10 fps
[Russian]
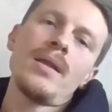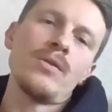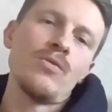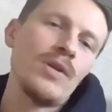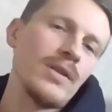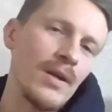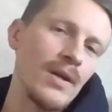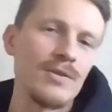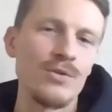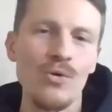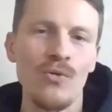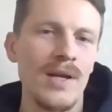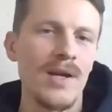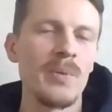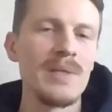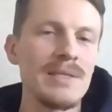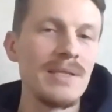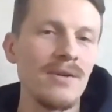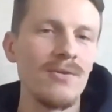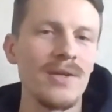нейтрализовывали,
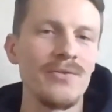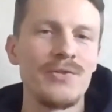компенсировали